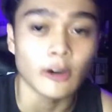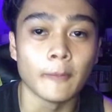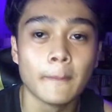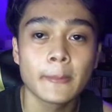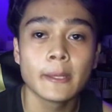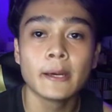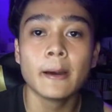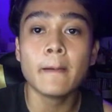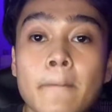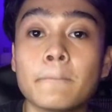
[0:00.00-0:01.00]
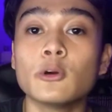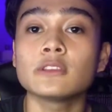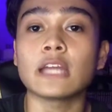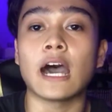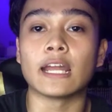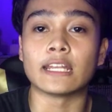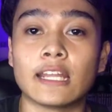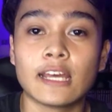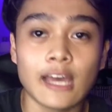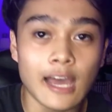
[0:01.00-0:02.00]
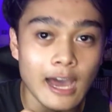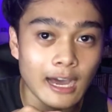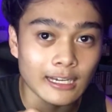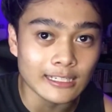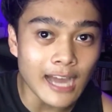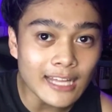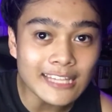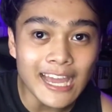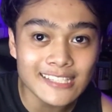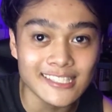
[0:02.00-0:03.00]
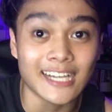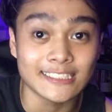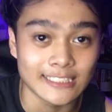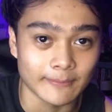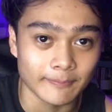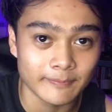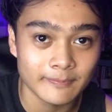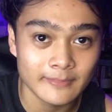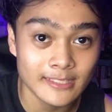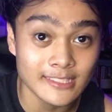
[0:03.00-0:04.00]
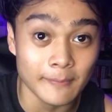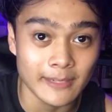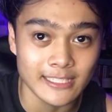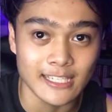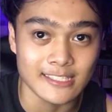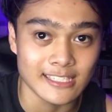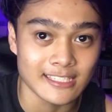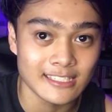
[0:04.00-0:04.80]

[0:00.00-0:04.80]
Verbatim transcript: ko, puntahan ang kada isang gym sa BGC.